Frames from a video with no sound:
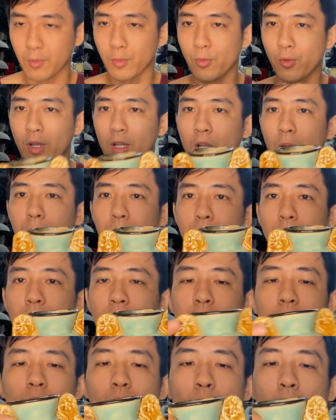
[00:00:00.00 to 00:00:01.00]
một cái cúp
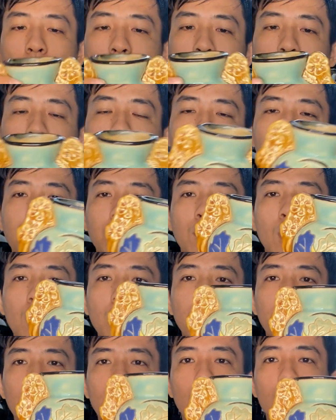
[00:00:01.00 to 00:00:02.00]
biên hòa cúp
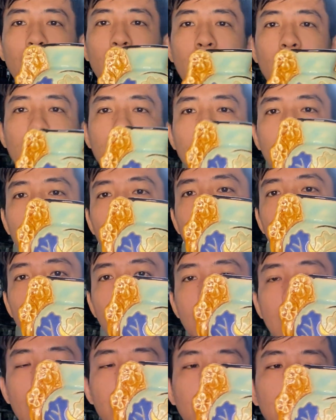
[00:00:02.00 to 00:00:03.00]
này cũng dán này rất ít
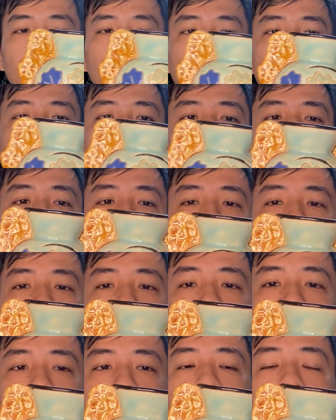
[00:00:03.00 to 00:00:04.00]
gặp nha
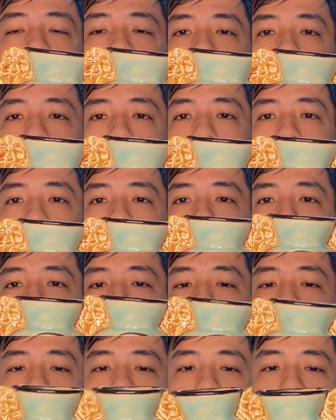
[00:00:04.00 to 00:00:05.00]
dù có quai nè
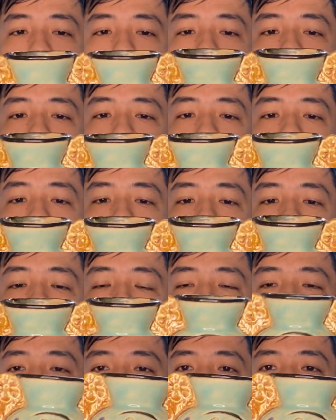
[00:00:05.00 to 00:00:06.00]

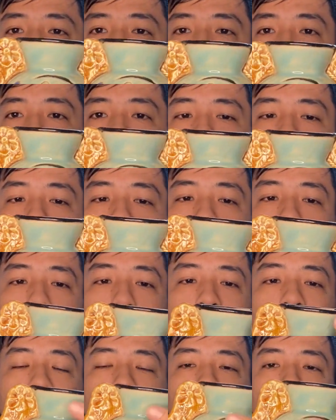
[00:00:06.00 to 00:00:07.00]
đó ở
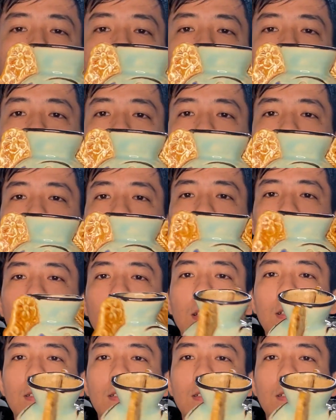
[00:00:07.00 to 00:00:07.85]
bên trong này là sen